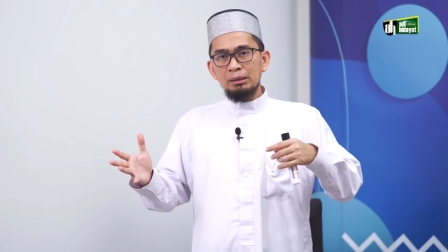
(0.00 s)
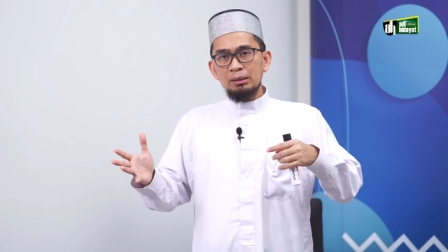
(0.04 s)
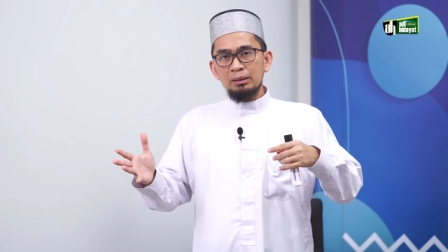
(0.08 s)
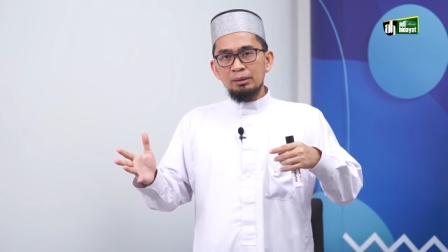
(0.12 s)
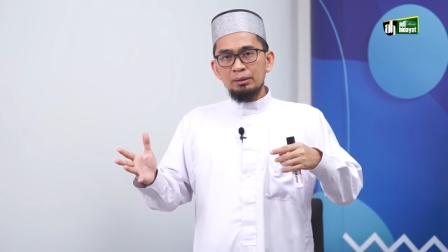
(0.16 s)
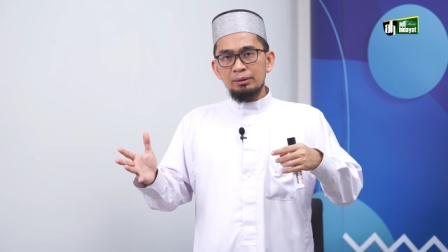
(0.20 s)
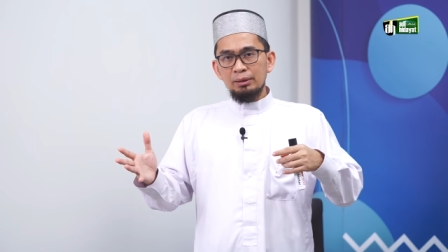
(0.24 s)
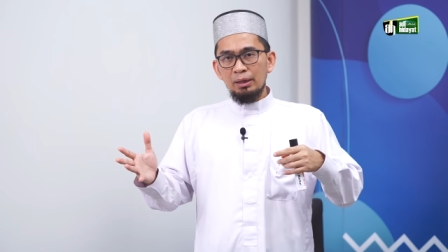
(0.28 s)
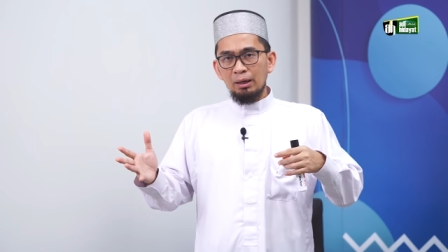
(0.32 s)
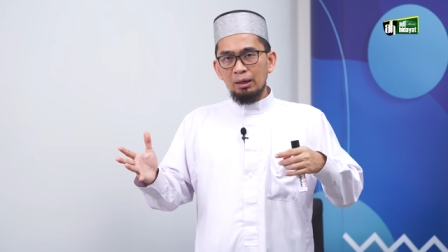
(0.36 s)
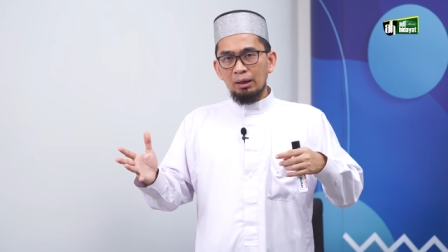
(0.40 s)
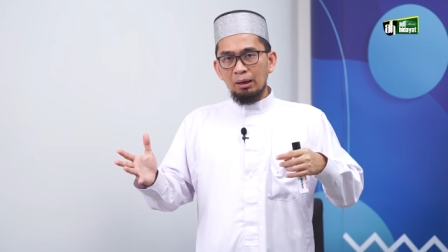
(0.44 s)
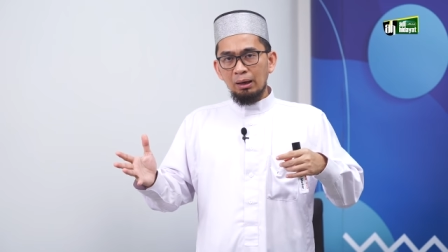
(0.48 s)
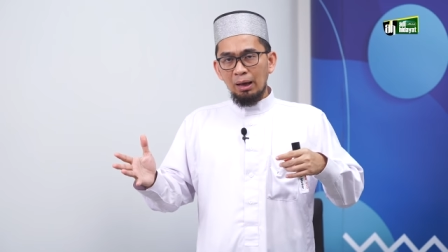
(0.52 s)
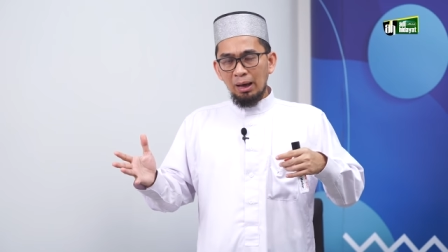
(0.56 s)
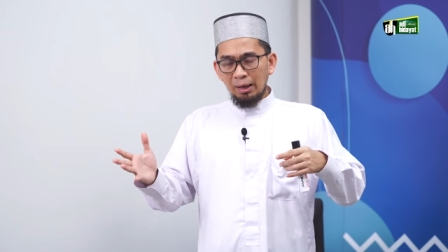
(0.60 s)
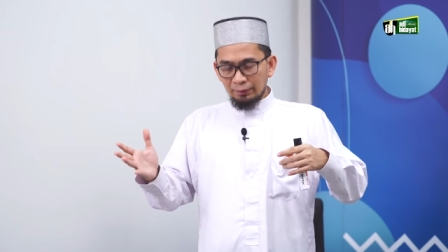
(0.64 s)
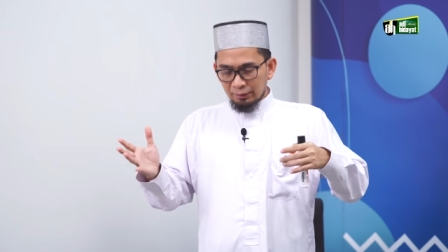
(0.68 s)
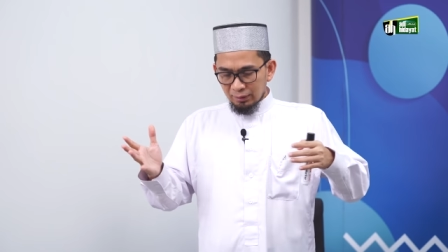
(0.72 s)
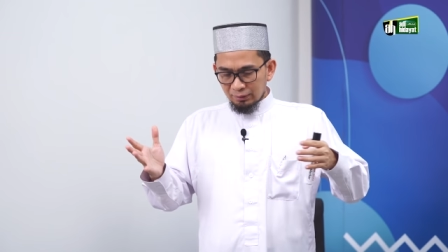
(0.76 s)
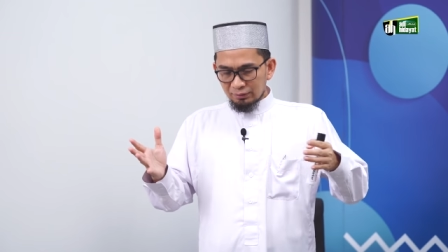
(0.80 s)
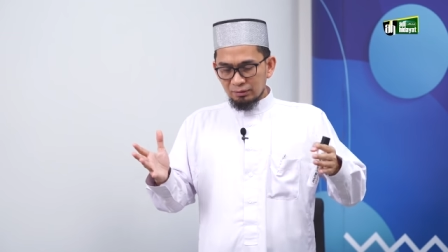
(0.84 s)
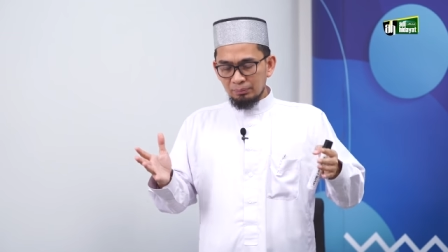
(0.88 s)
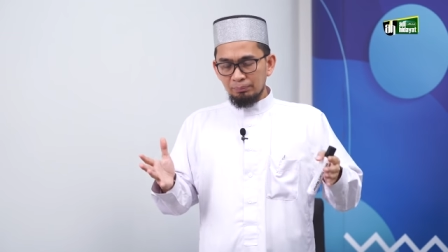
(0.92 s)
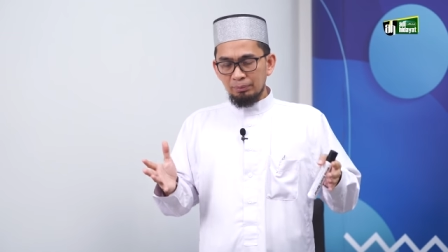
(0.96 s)
yang
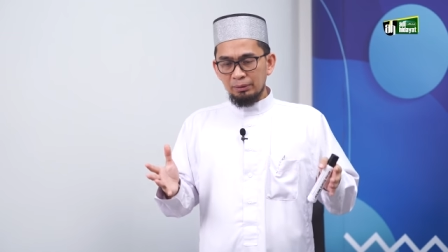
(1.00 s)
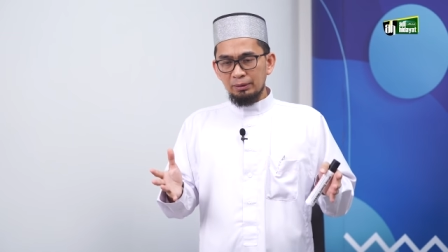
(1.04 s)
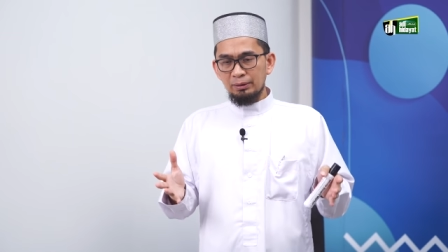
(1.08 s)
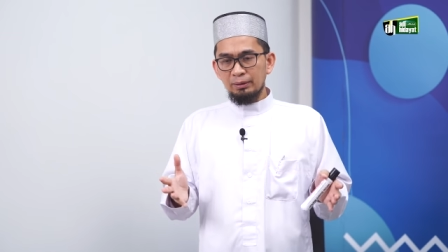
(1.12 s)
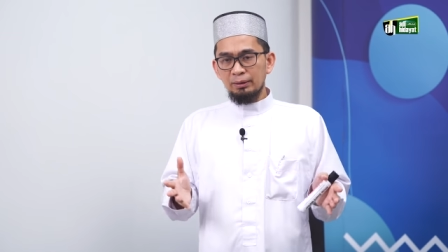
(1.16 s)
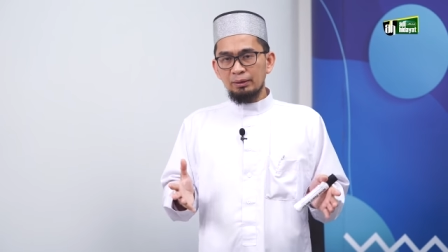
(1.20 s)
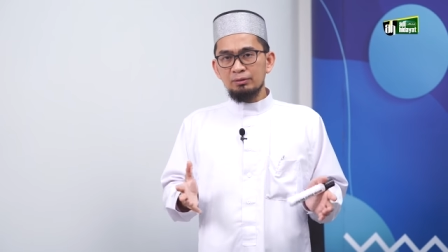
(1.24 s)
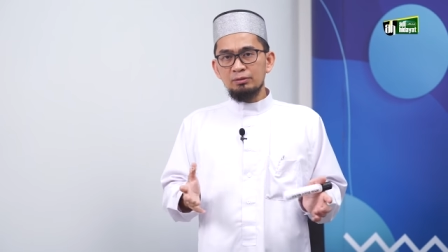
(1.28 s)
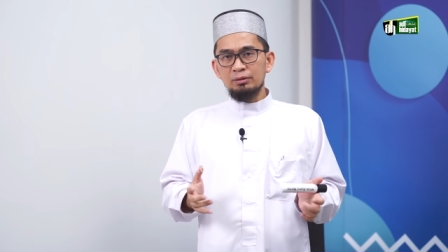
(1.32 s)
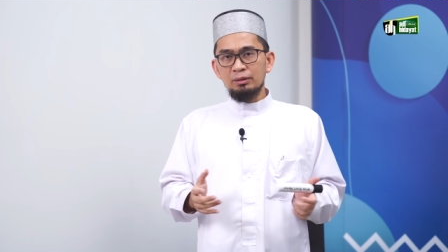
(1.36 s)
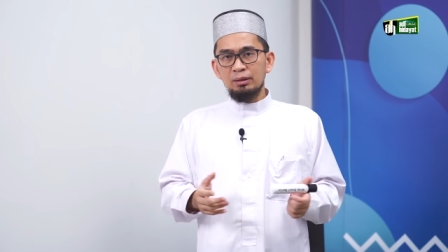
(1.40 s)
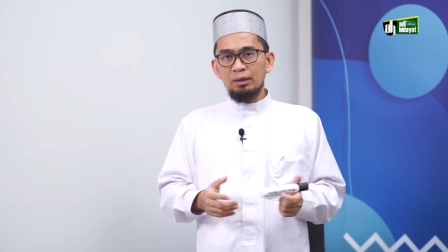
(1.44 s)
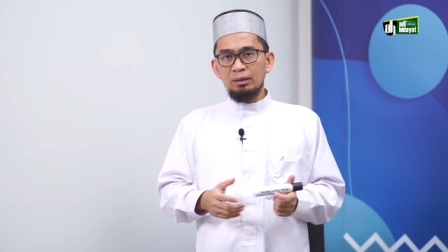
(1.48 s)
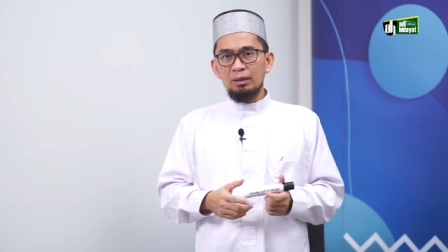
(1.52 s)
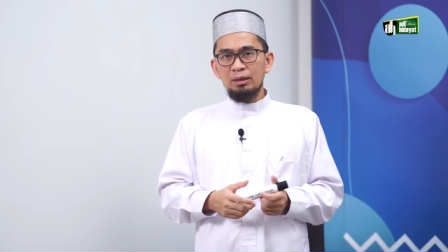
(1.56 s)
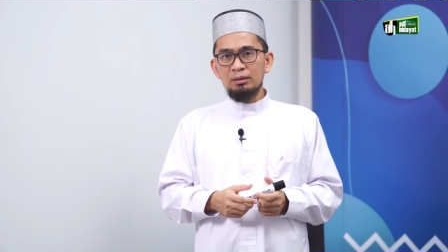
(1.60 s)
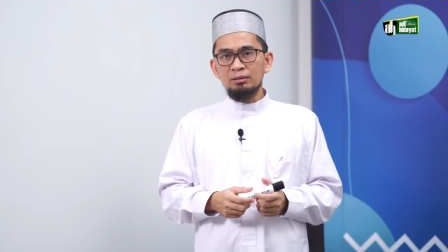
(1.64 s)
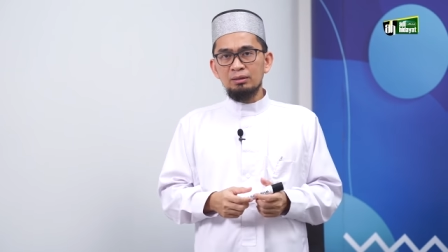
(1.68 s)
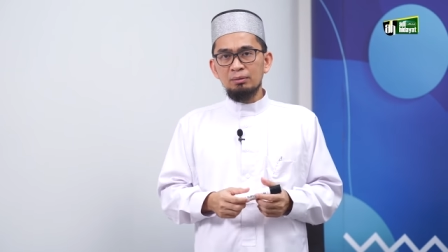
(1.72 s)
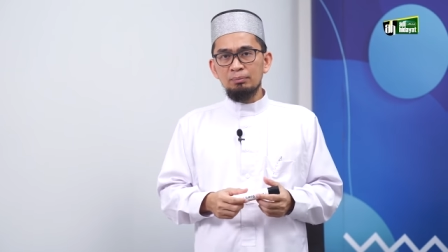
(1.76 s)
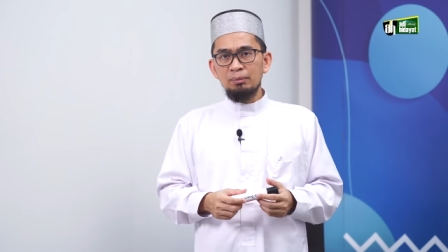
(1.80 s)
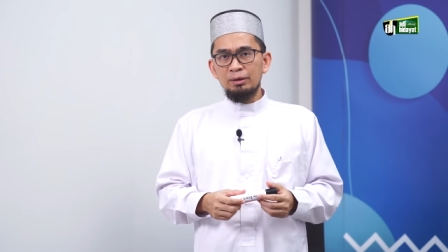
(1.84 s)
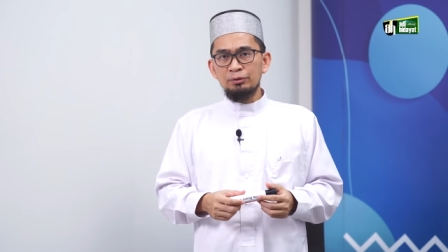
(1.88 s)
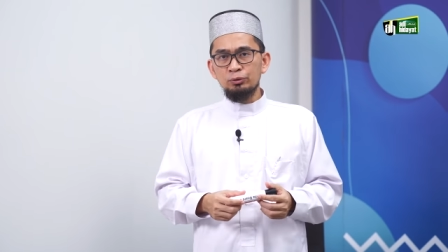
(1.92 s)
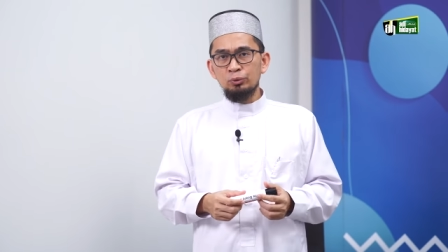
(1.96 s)
ada sampai dengan sekarang
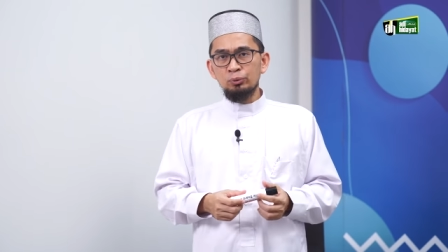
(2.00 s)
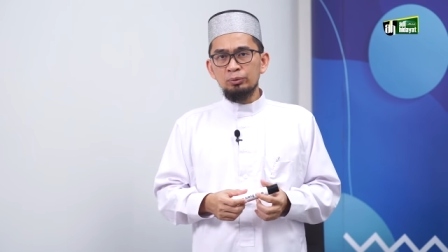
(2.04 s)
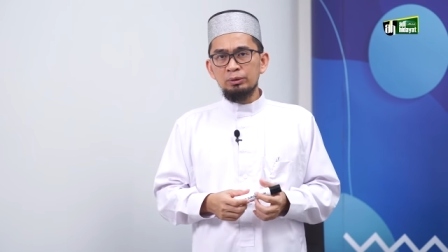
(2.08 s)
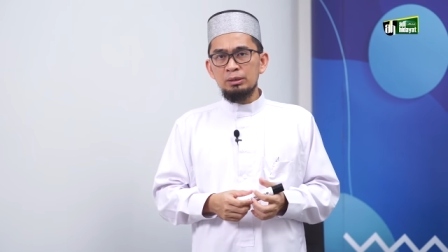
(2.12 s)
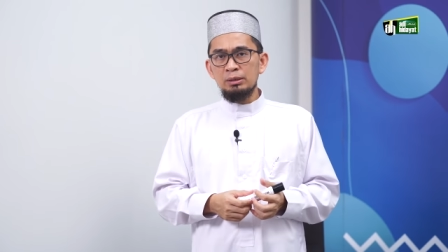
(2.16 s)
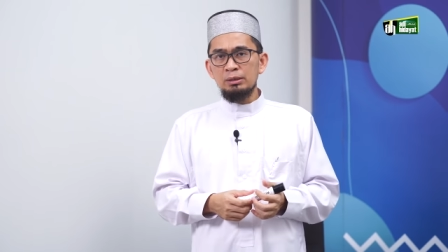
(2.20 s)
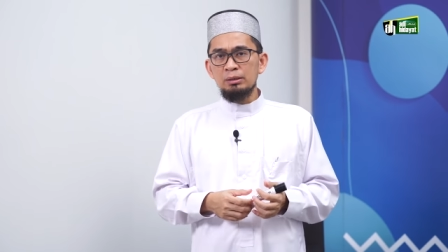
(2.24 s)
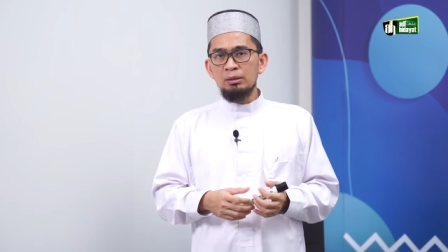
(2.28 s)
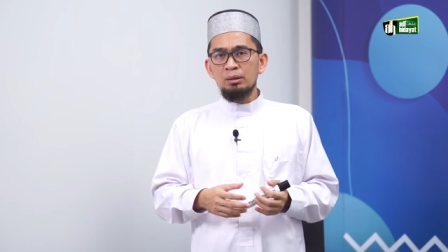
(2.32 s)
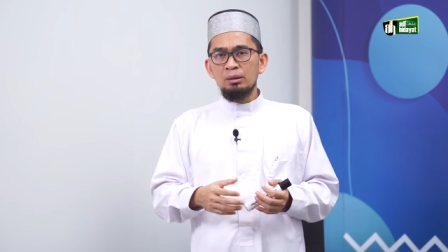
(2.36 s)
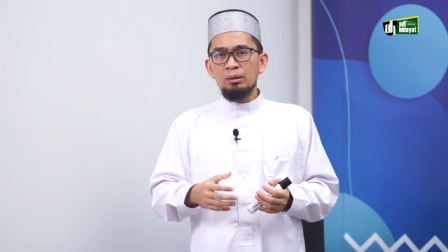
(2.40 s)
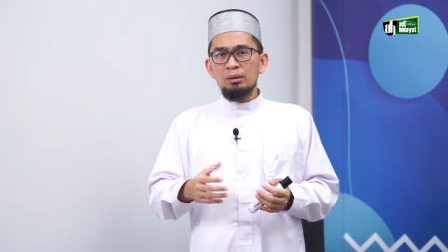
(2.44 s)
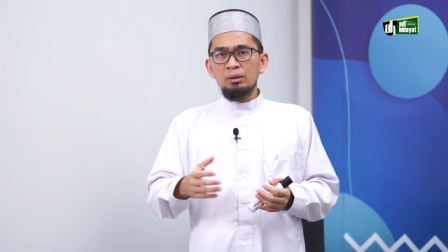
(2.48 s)
termasuk di